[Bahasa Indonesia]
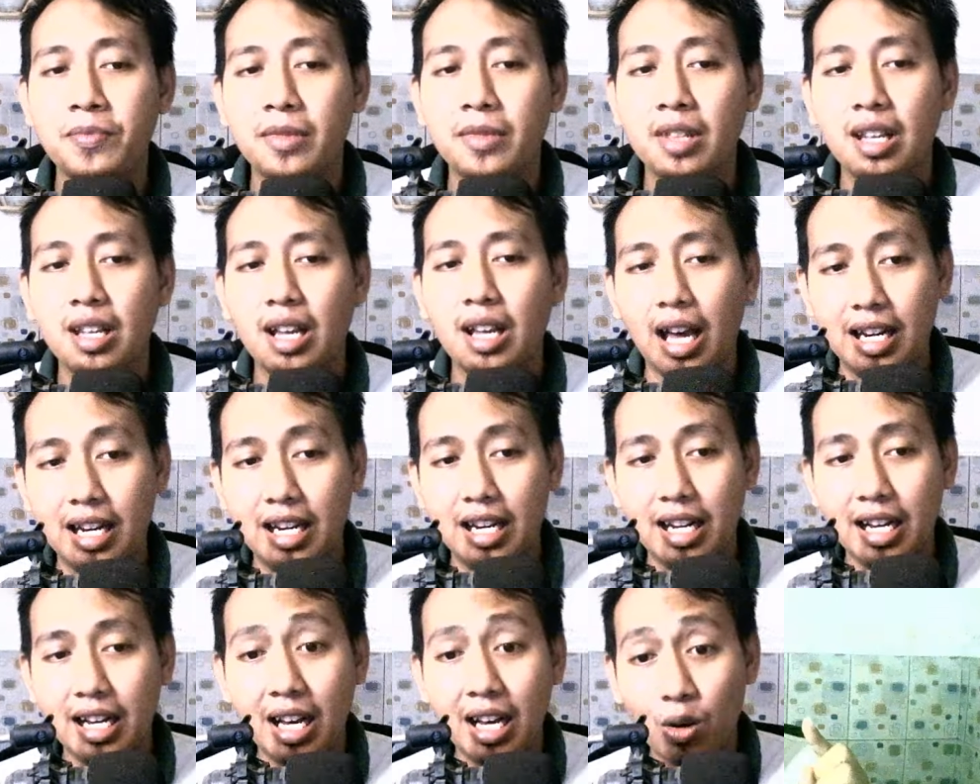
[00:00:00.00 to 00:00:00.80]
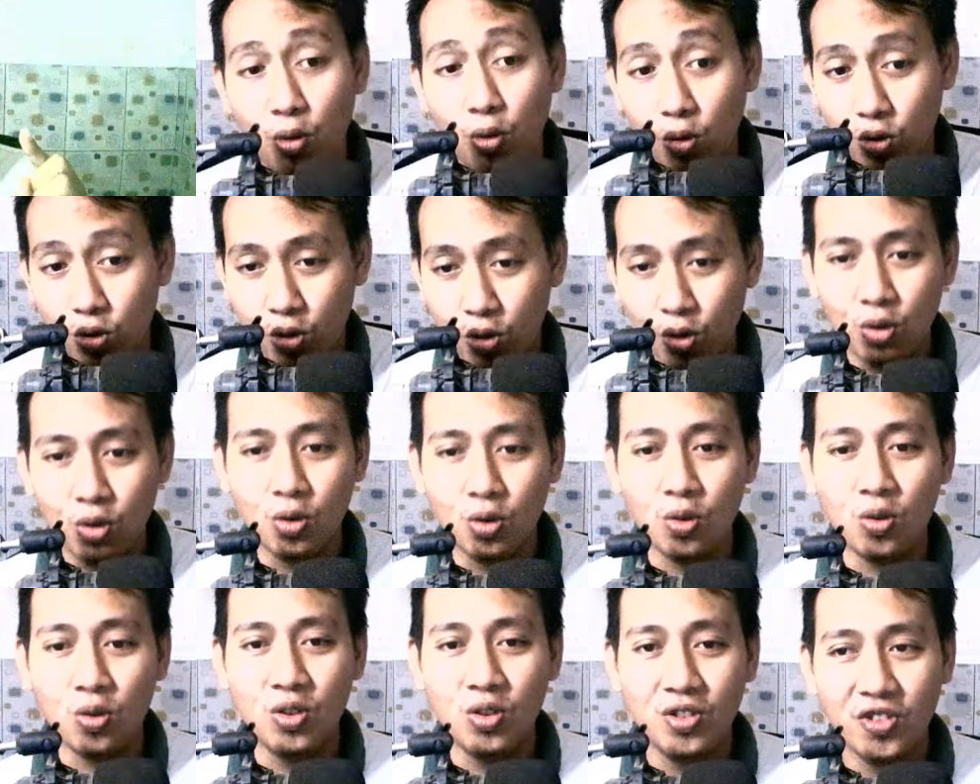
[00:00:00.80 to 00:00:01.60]
ada
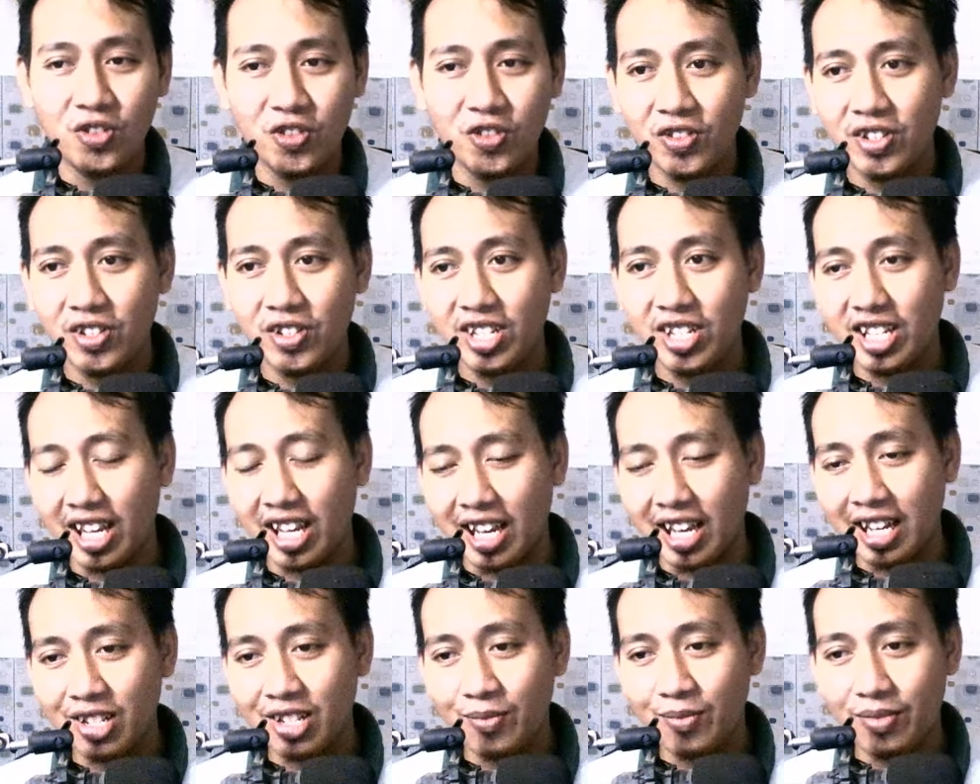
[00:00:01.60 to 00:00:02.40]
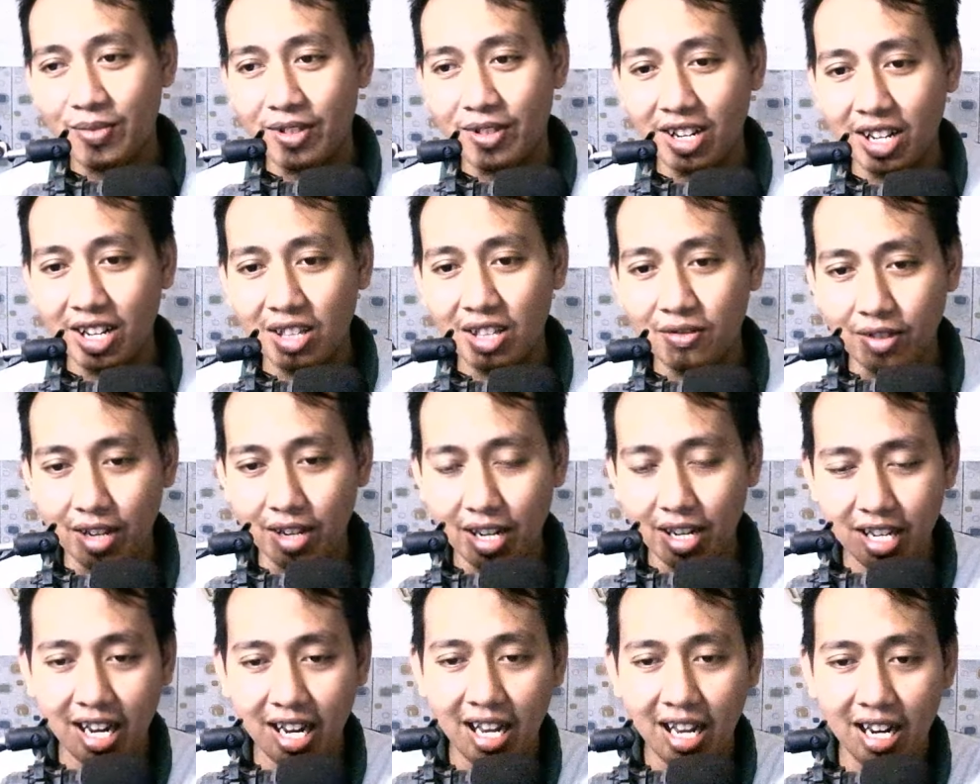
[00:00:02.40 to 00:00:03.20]
Goto. Ya, seperti itu.
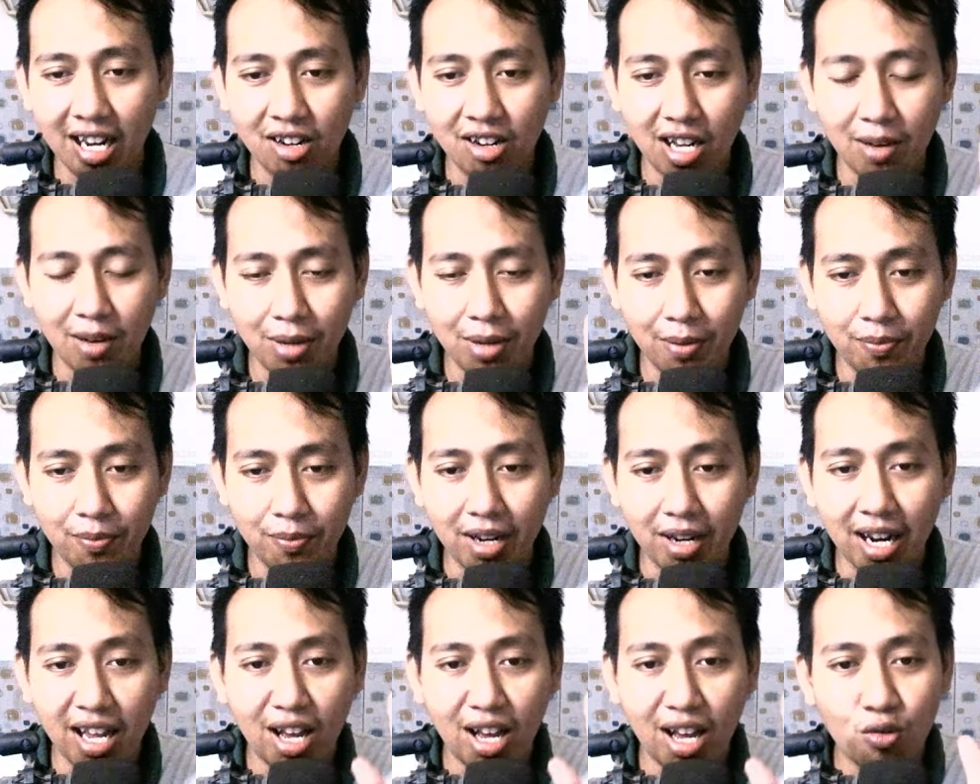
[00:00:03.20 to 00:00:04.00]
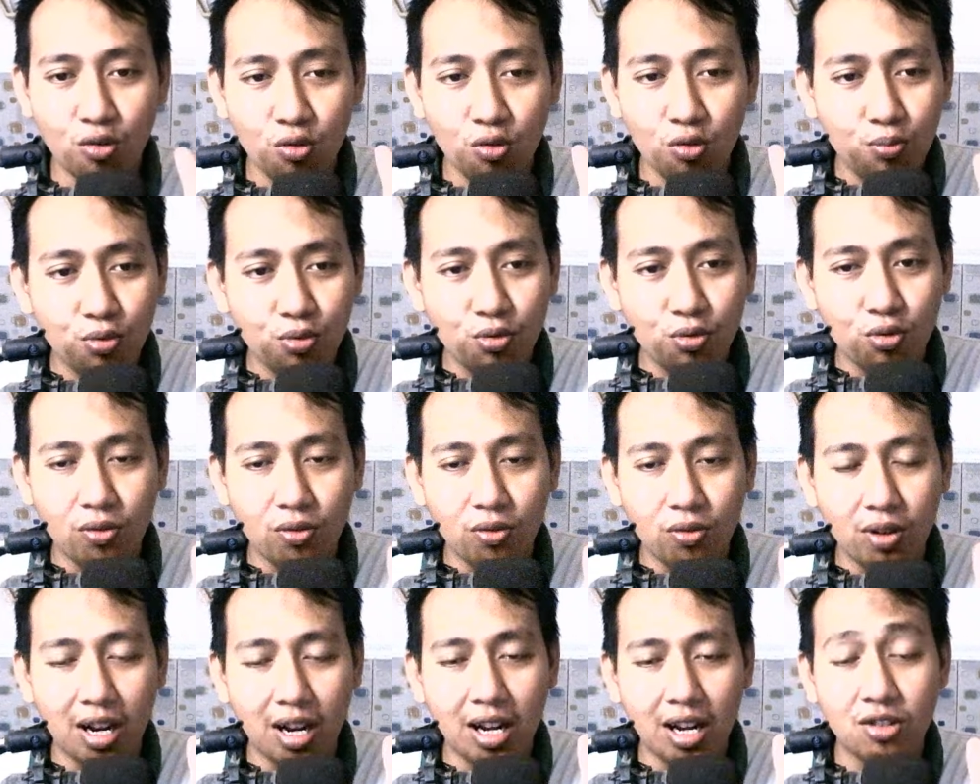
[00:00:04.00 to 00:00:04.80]
Ini kalau apabila kubu
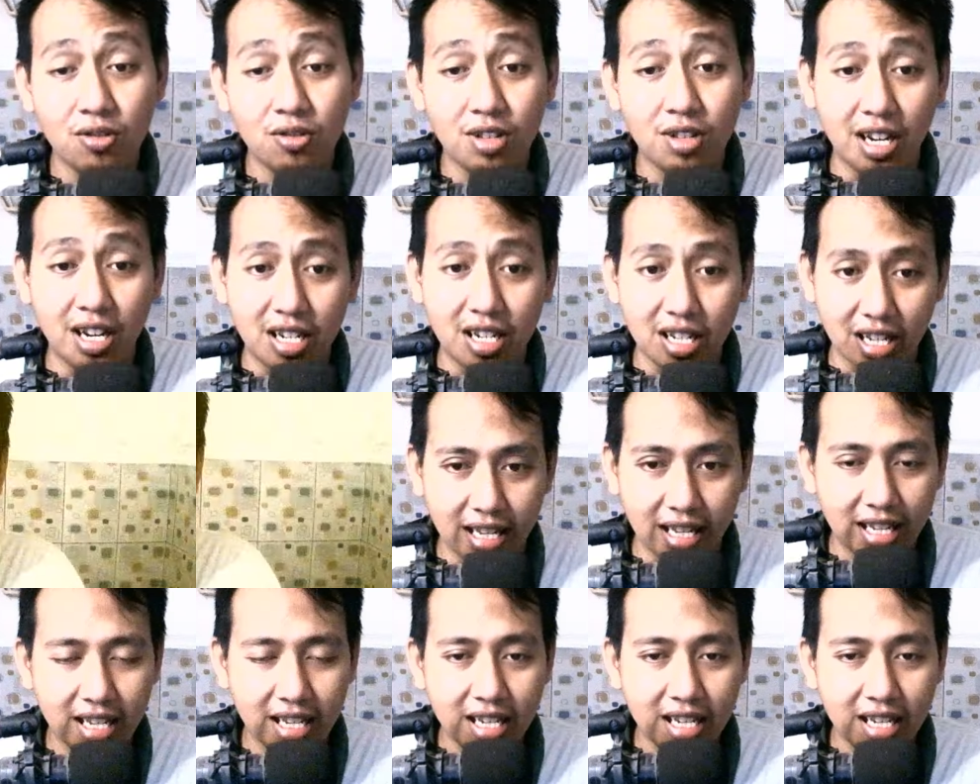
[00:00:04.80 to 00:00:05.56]
2 itu jadi.